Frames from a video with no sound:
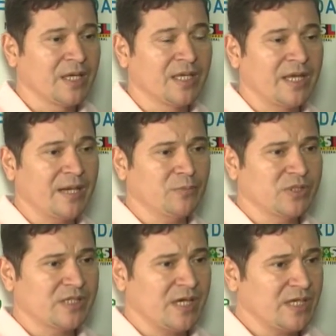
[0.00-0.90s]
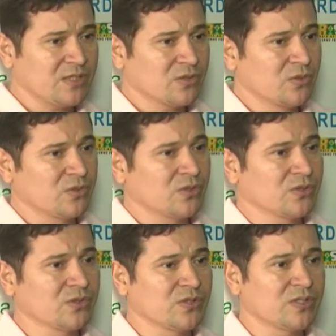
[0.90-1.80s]
Teremos seis
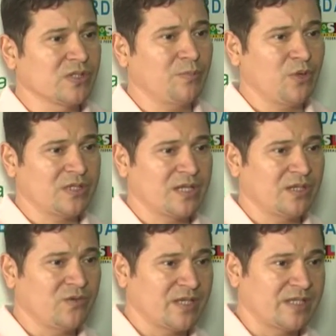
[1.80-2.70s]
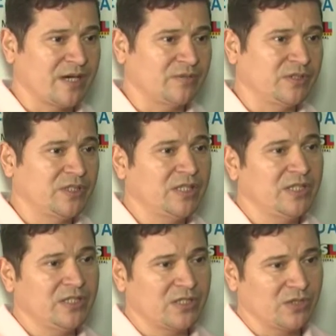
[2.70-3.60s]
cursos de pós-graduação de
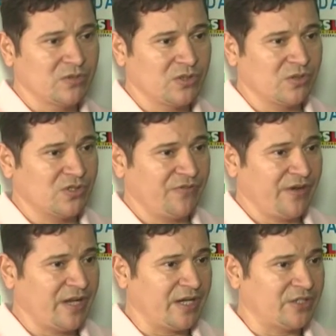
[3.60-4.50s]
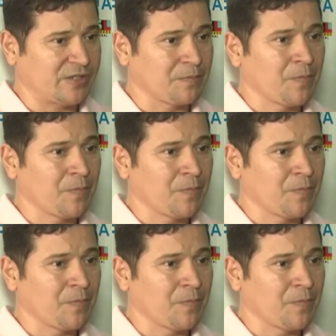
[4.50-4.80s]
instituições diferentes.